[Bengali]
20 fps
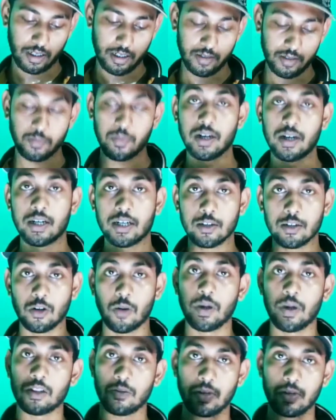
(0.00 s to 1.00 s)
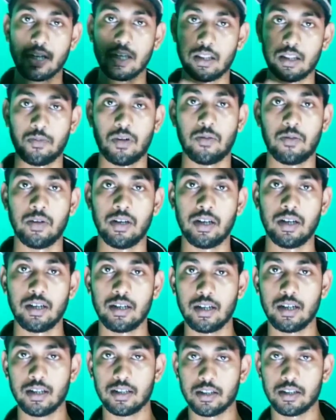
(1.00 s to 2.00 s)
নেই মানে এটা সবাই তোমরা খেতে পারবে
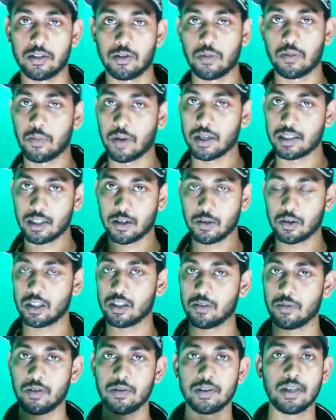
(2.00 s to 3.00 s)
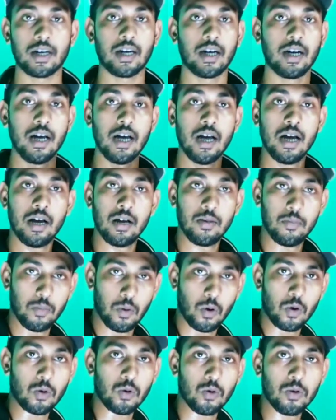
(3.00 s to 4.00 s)
ঠিক আছে তোমরা বাচ্চারাও খেতে পারবে যারা
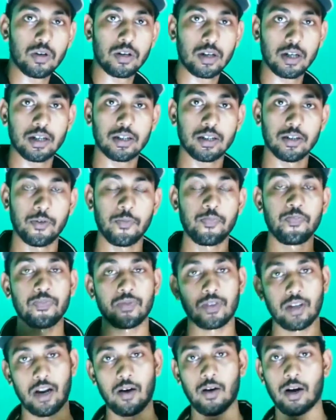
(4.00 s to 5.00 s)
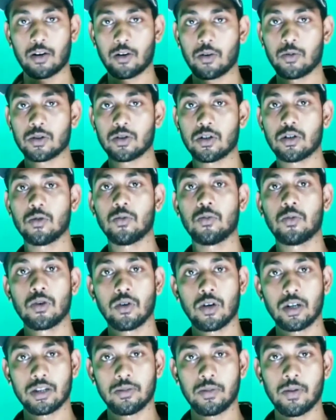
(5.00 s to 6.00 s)
বড় ঠিক আছে তারা আঠারো বছরের উপরেও
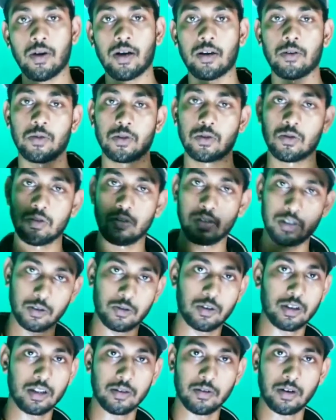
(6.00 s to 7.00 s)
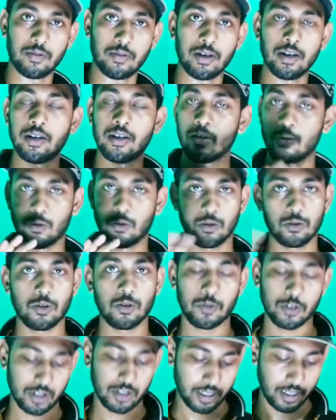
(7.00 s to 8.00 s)
খেতে পারবে আঠারো বছরের নিচেও খেতে পারবে কোনো
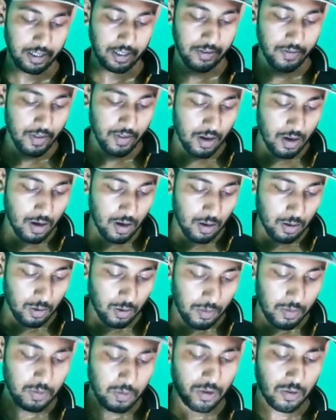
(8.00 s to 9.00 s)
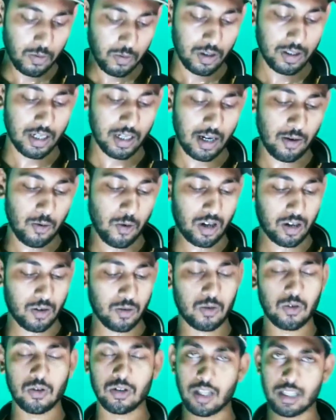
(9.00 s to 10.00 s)
সমস্যা নেই তো আমি প্রথমে বলি যারা
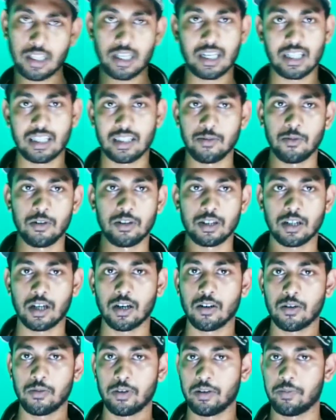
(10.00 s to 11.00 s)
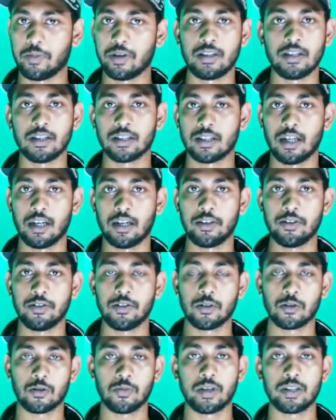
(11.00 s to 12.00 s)
ওয়ার্কআউট করো তাদের ক্ষেত্রে বলছি কারণ আমার একটা ফিটনেস চ্যালেঞ্জ
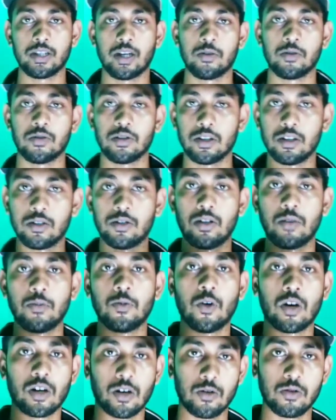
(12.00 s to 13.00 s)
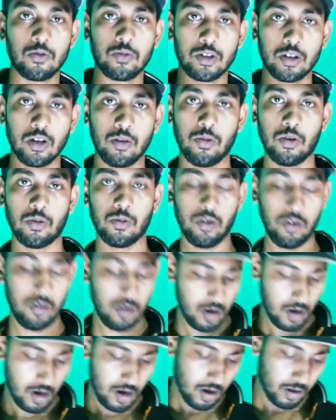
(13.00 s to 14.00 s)
তো তোমরা জানো তো সেই জন্য আমি ওয়ার্কআউটের বিষয়ে বলবো
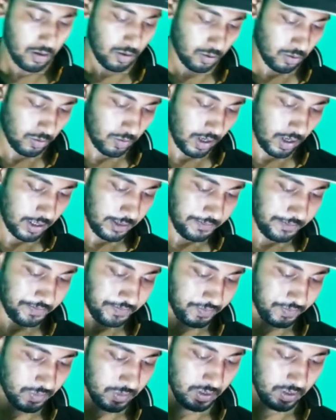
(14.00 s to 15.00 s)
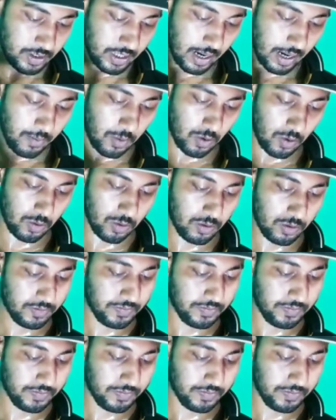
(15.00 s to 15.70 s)
তো তোমরা যারা বড়